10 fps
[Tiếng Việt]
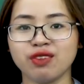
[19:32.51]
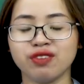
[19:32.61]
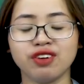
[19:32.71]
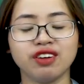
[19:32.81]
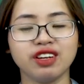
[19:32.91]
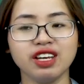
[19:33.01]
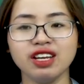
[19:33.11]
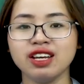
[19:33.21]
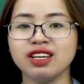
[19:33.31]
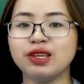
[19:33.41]

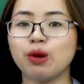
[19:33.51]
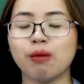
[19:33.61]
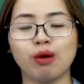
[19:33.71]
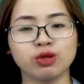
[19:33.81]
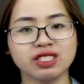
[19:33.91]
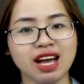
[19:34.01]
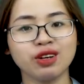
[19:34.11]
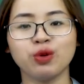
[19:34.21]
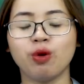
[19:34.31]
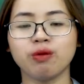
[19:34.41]
với nhiều màu
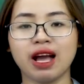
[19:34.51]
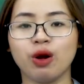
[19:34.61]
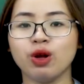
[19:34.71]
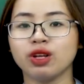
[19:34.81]
sắc, đúng không nào?